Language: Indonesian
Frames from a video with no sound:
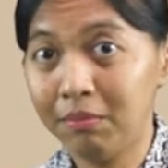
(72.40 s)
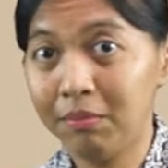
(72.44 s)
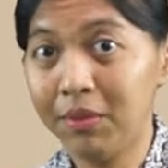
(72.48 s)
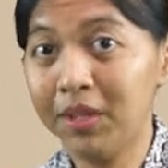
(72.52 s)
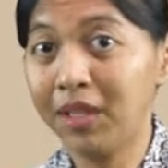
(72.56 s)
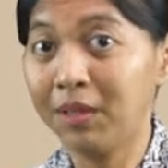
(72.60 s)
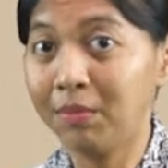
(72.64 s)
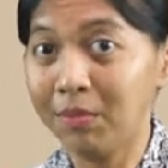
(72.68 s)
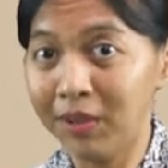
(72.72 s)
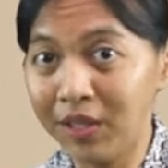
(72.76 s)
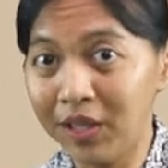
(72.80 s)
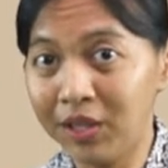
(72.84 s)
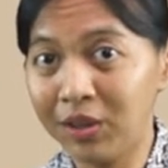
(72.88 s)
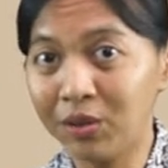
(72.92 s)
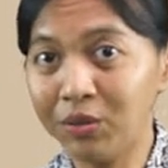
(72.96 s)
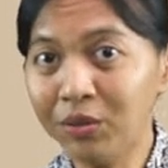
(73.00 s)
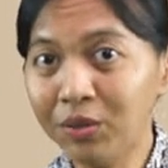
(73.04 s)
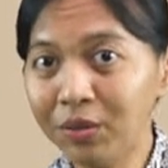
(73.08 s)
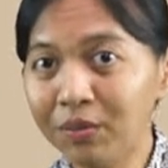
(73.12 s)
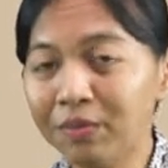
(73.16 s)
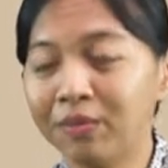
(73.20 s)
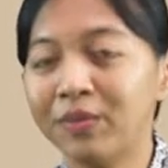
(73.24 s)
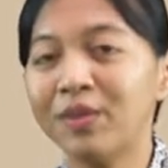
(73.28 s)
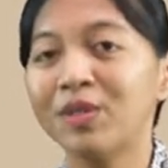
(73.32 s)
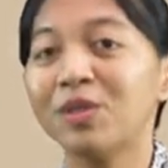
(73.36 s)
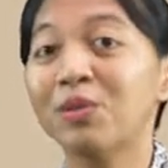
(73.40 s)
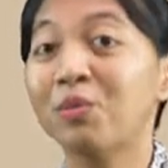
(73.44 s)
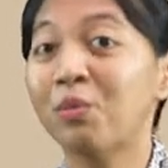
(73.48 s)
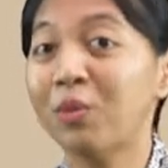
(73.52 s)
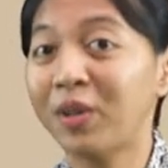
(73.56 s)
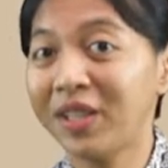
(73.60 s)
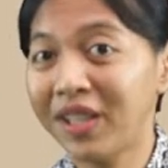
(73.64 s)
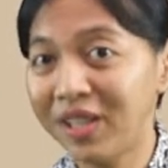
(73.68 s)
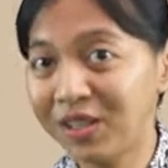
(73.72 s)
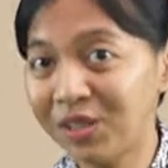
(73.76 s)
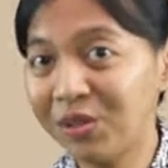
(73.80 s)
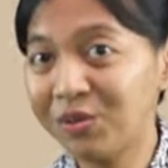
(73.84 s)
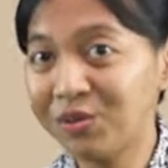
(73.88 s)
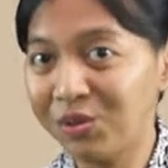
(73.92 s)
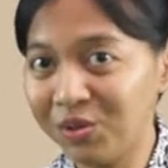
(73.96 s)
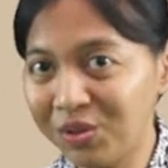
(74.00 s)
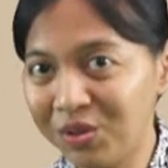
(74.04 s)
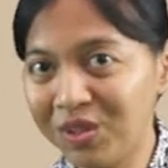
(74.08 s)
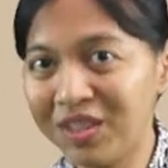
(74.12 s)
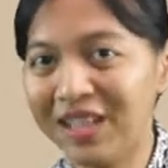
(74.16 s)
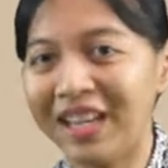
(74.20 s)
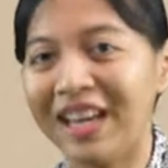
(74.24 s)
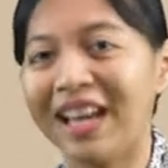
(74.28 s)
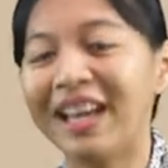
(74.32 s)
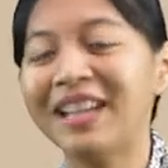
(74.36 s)
benar begitu semuanya setuju
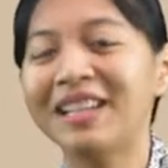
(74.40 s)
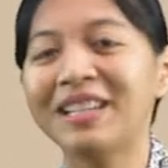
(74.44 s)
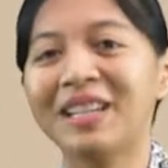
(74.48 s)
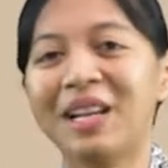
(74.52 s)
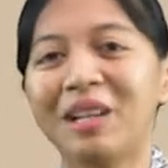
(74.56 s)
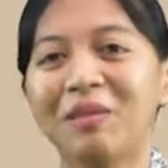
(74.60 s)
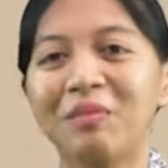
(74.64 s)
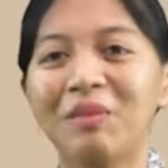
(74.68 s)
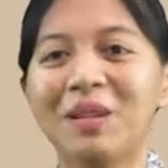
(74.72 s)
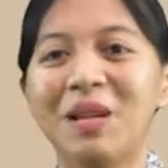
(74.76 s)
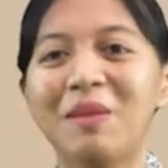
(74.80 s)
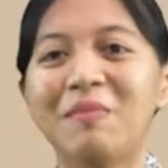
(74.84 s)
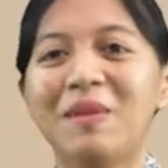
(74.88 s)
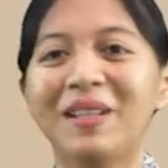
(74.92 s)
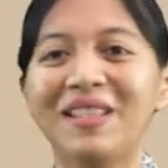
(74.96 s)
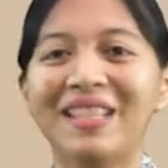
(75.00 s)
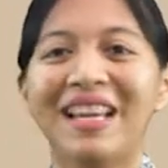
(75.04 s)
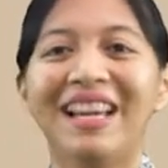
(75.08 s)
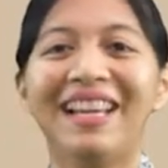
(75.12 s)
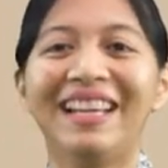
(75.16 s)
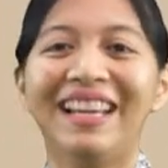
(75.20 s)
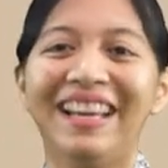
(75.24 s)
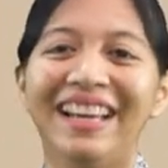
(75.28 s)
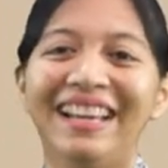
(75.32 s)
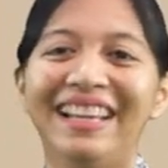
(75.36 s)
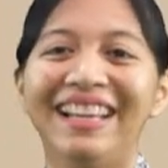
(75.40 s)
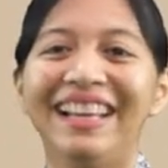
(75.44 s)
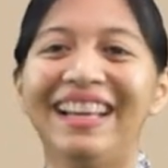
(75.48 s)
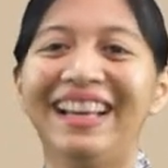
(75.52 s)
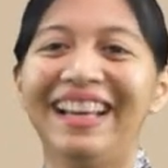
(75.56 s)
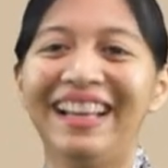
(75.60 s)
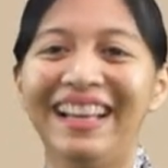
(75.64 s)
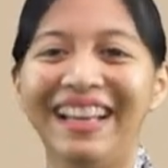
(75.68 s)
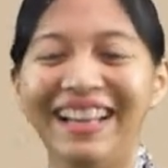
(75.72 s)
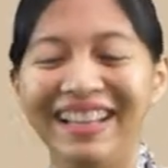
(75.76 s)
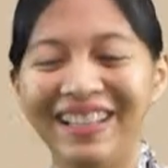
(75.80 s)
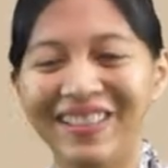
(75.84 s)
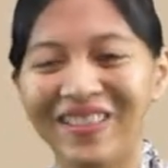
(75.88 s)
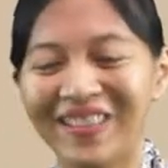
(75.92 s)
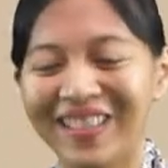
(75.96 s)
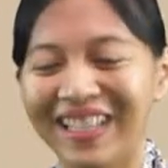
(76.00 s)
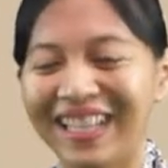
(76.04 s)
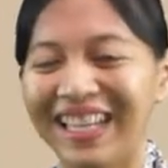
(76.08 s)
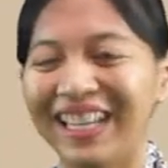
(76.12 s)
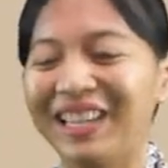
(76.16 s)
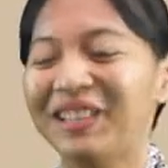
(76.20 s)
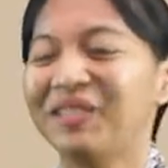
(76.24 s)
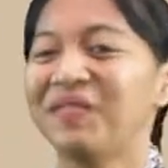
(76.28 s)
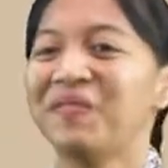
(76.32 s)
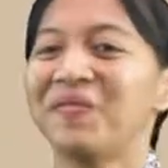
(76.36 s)
ya dengan pendapat saya ya
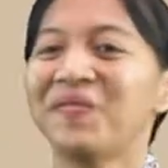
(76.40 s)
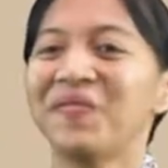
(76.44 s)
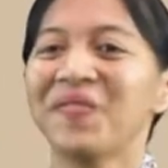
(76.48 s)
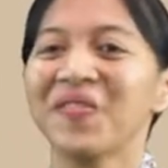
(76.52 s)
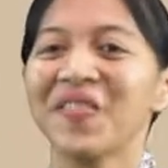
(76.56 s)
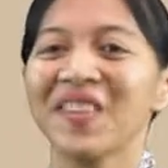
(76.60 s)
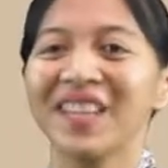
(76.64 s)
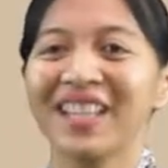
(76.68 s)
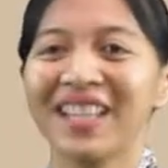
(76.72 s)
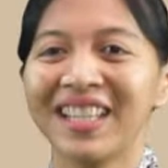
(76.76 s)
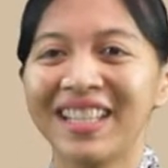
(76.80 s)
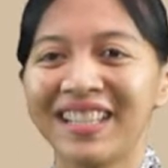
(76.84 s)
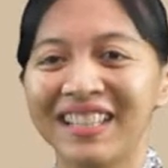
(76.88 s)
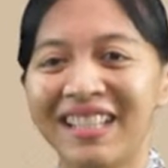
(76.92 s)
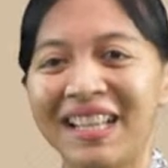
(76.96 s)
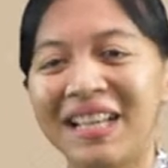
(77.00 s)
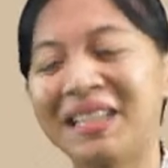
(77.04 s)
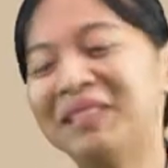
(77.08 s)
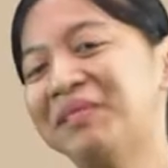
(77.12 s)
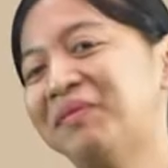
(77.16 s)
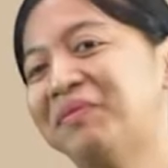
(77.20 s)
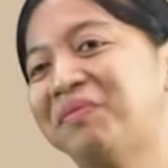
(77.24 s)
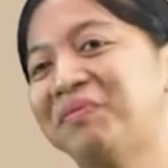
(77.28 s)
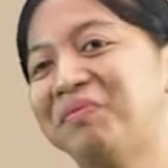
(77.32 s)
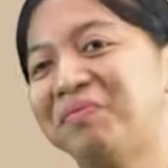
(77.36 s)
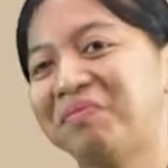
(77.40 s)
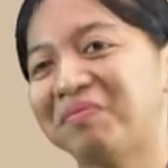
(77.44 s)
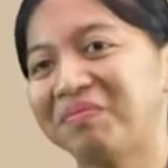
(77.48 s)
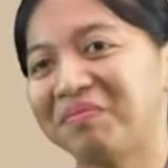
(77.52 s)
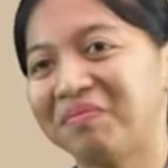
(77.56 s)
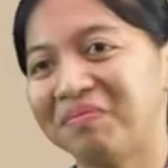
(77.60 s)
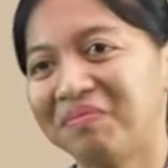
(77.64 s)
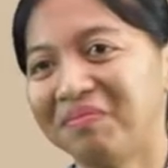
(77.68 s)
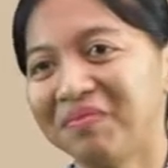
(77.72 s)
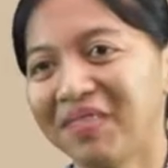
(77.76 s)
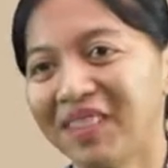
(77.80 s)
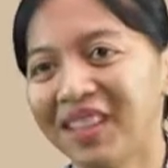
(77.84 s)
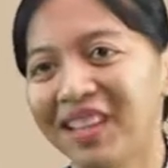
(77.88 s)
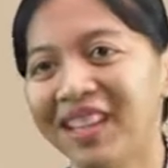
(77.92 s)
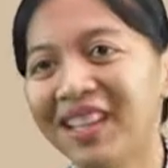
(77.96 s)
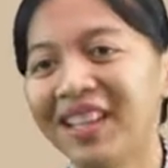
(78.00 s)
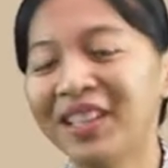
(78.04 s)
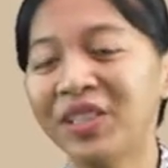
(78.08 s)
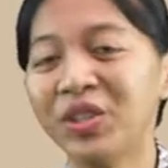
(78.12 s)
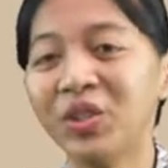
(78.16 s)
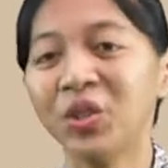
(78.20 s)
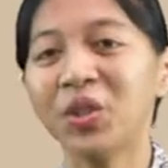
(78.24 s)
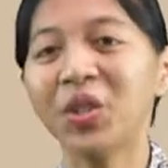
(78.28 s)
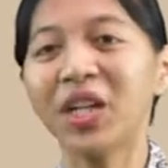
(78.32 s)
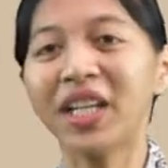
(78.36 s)
oke nah nah
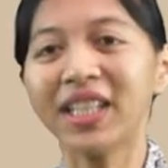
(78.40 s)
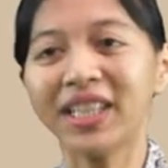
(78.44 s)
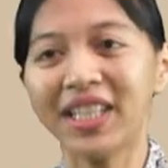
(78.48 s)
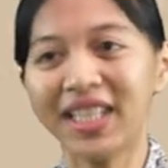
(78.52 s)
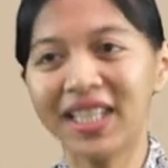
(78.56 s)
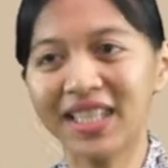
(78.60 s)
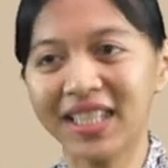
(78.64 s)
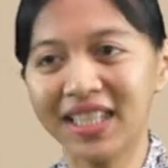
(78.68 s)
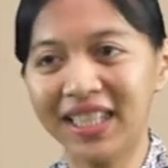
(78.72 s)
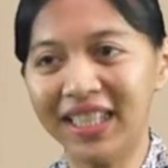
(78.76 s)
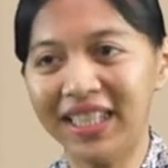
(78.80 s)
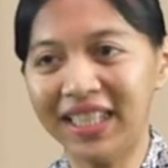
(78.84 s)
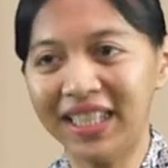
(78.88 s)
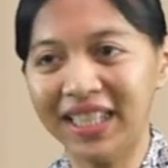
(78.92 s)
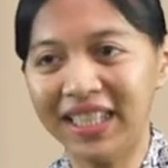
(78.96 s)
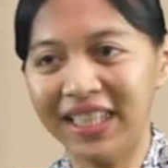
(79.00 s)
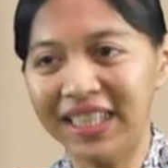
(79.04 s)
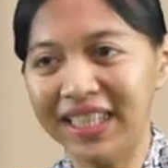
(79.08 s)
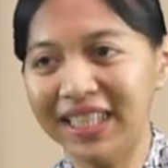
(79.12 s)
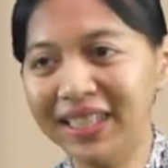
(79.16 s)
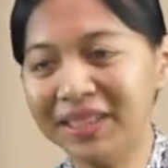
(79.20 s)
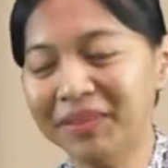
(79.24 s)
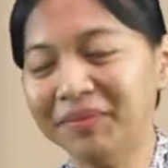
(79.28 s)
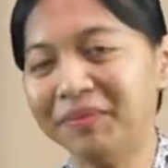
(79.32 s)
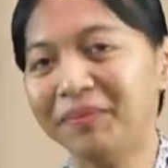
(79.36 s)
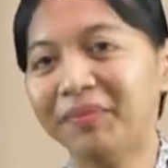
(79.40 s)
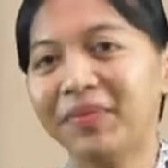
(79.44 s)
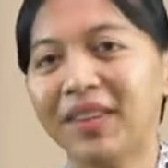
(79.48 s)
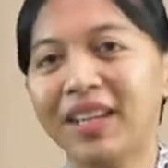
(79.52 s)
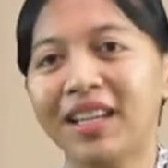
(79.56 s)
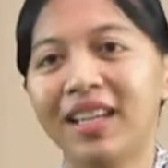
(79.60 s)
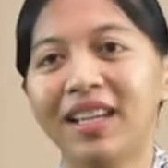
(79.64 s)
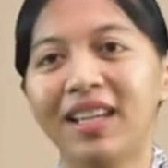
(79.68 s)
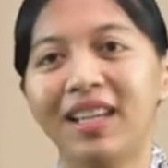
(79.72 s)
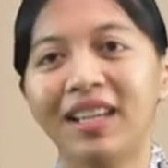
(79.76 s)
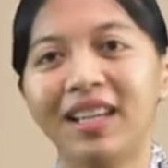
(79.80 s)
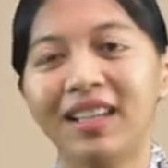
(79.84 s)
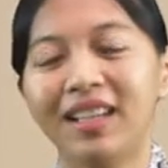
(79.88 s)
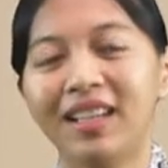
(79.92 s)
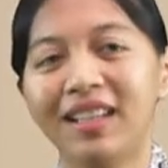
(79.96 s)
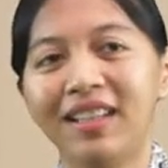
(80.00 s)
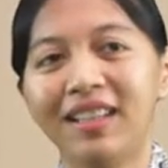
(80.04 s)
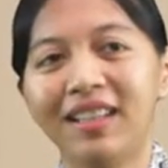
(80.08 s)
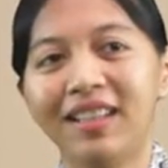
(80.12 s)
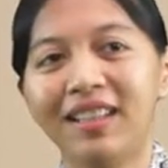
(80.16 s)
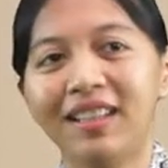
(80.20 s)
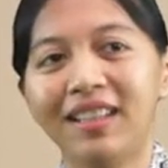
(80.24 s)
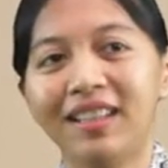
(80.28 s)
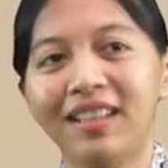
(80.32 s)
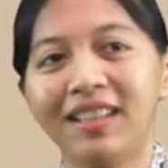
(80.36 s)
corak tekstil ini
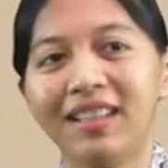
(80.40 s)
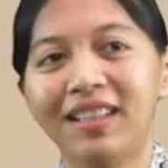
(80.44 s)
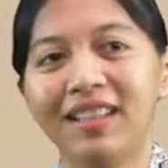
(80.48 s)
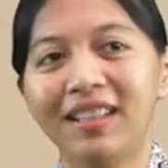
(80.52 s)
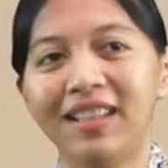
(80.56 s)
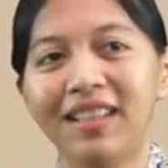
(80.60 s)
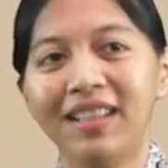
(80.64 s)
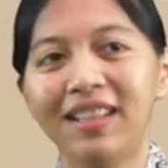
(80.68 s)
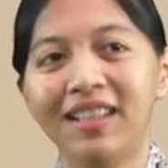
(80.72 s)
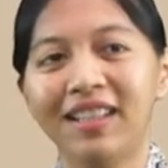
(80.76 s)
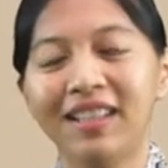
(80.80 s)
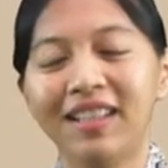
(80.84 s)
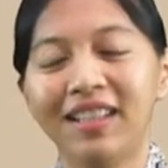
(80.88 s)
uh,